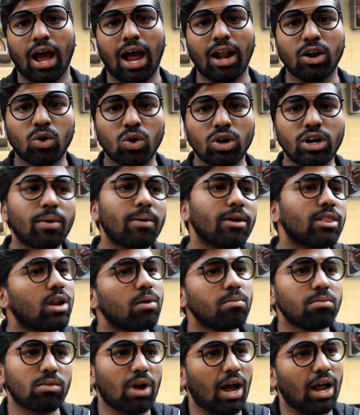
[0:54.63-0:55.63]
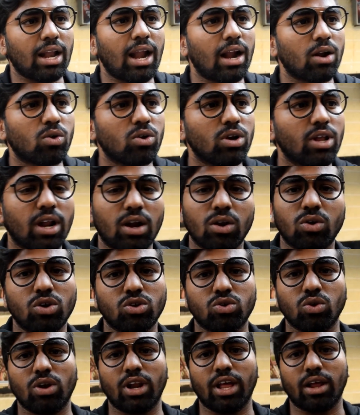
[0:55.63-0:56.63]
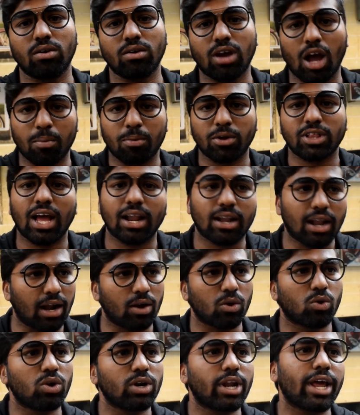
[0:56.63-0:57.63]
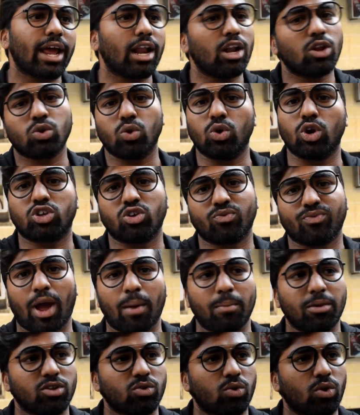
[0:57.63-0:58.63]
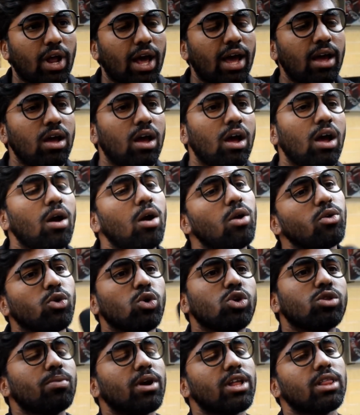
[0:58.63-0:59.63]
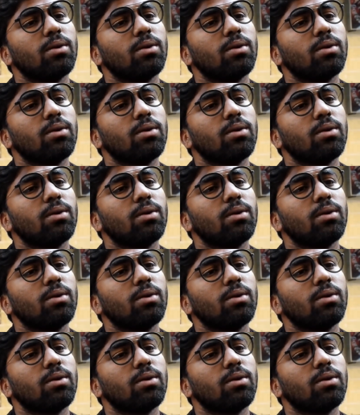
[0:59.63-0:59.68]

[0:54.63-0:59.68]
అనుకుంటే మాత్రం అట్లా అనుకున్నారు అనుకో చూడలేరు కాకపోతే అట్లా అనుకుంటే వెళ్ళి చూడొచ్చు ఫ్యామిలీస్ కూడా యూత్